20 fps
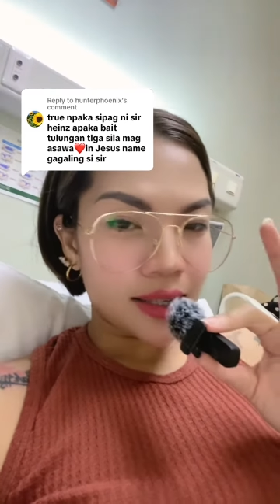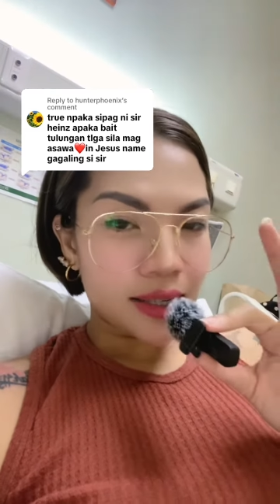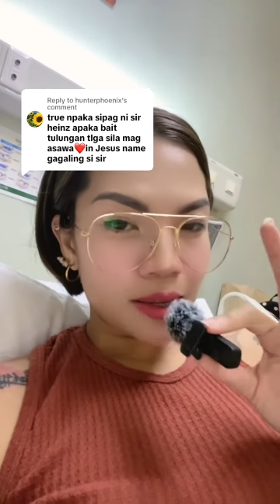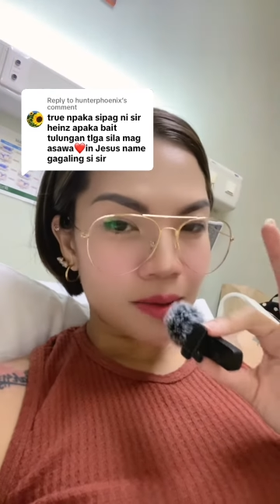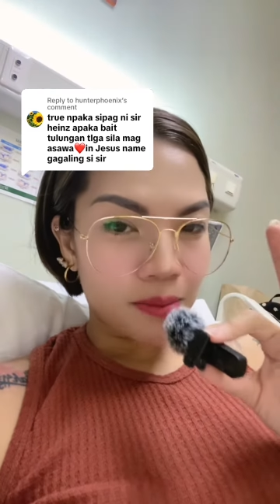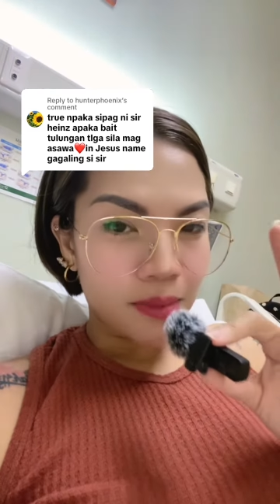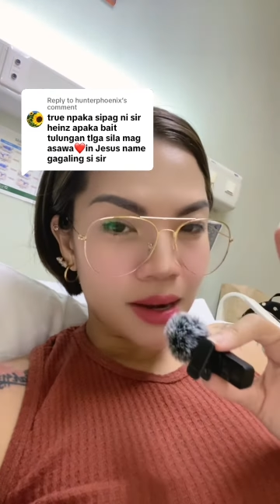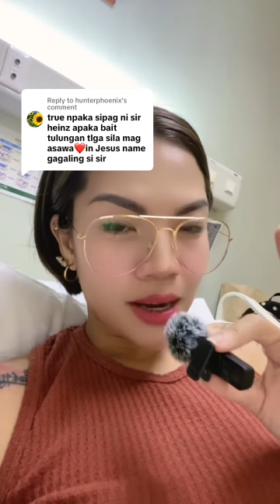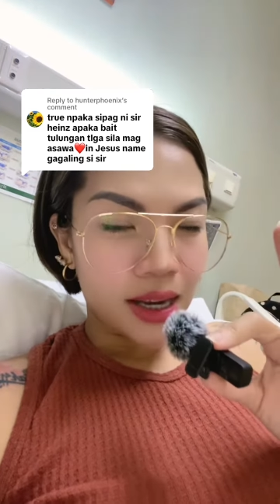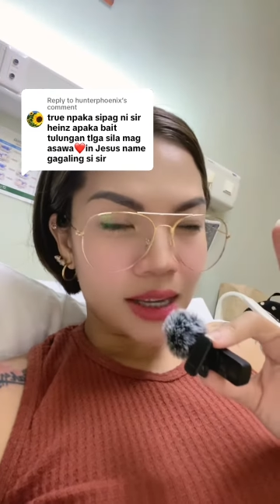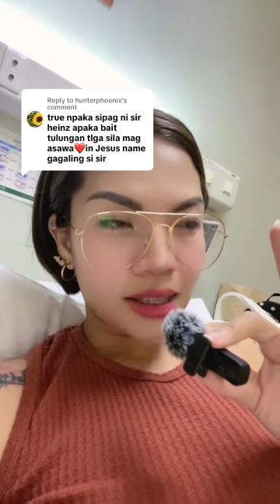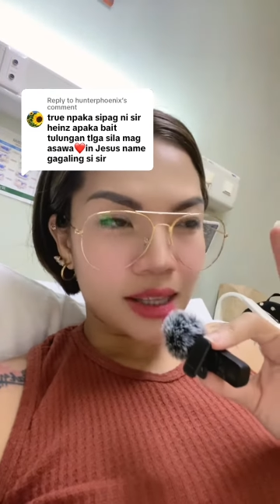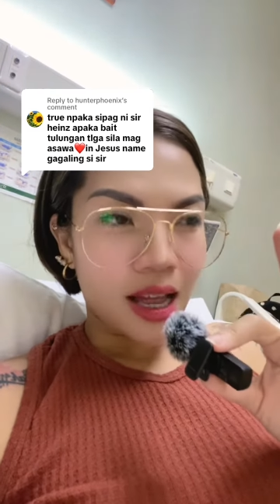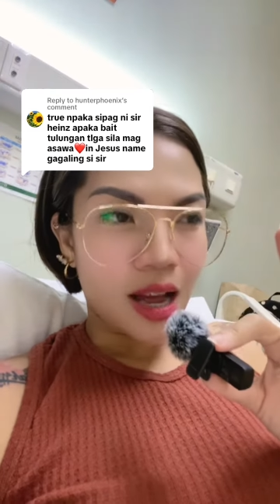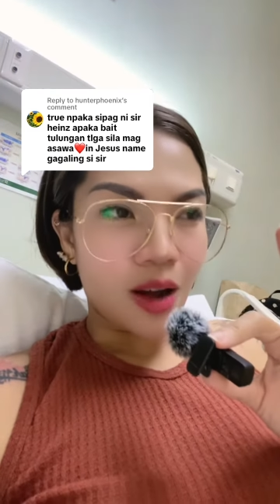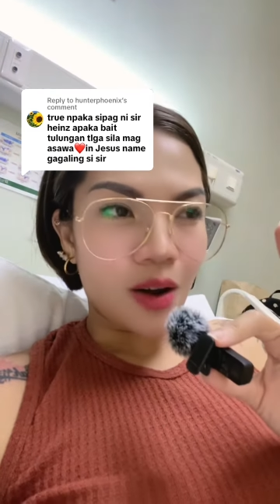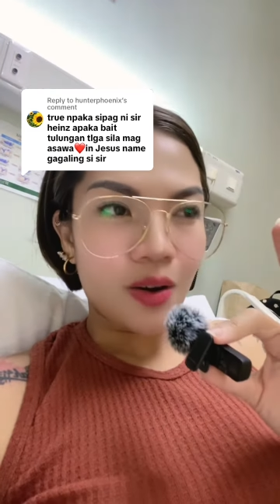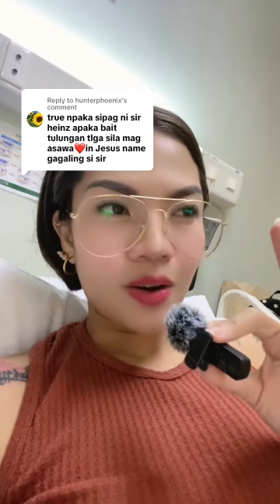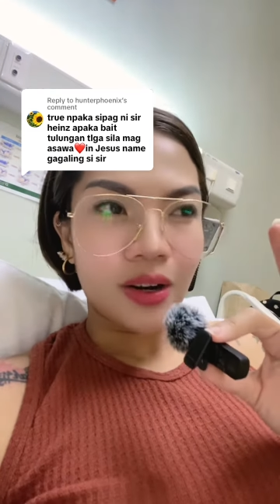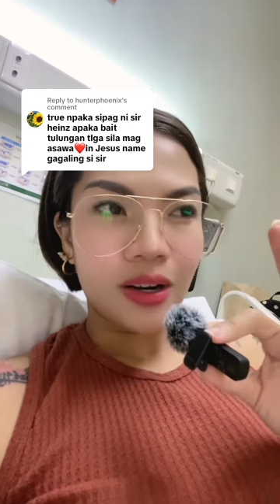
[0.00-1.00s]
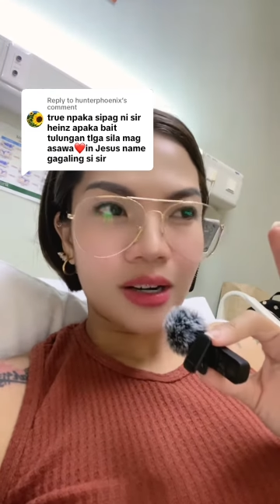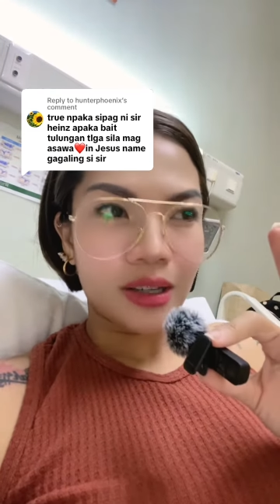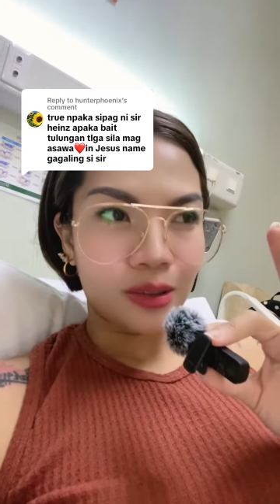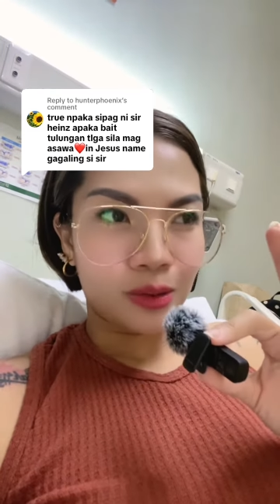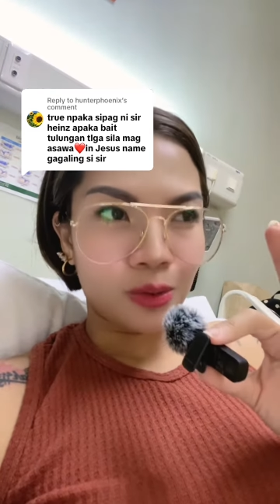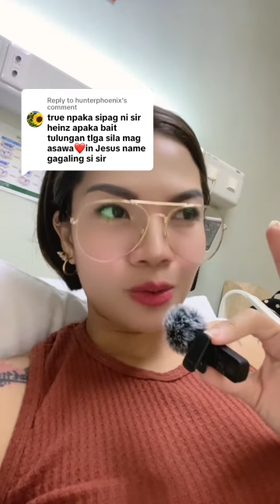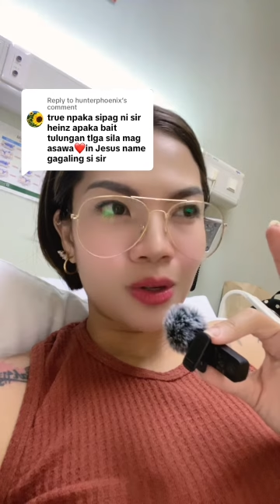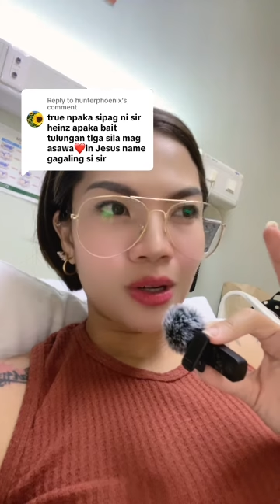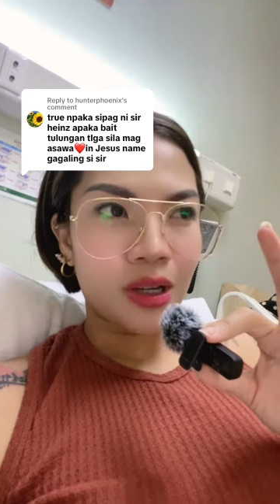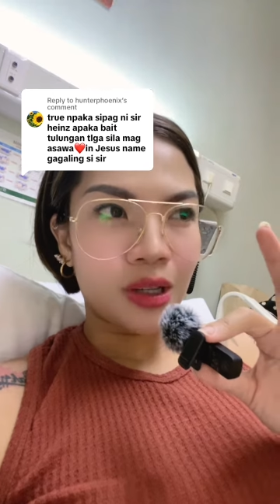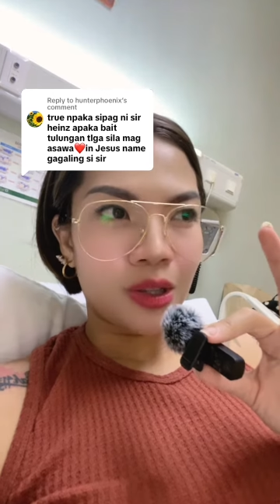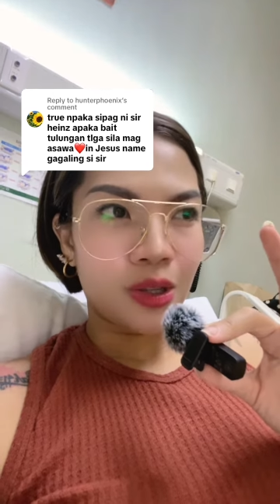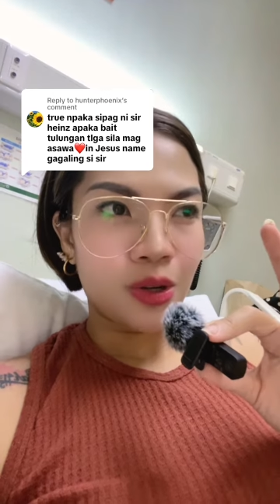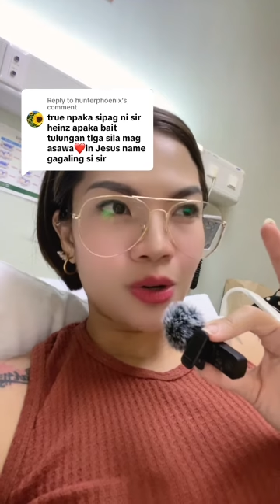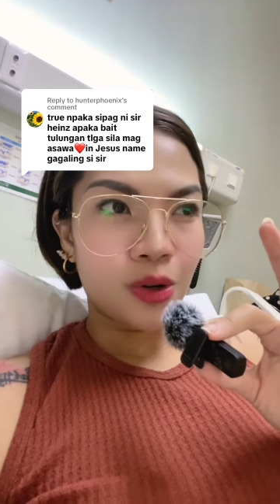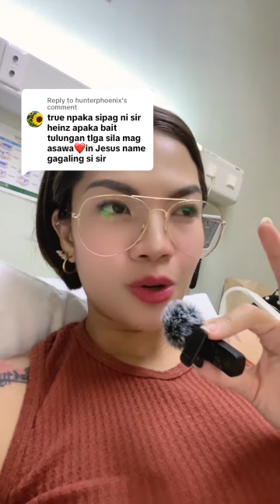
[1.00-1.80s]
sa mga taong katulad nyo.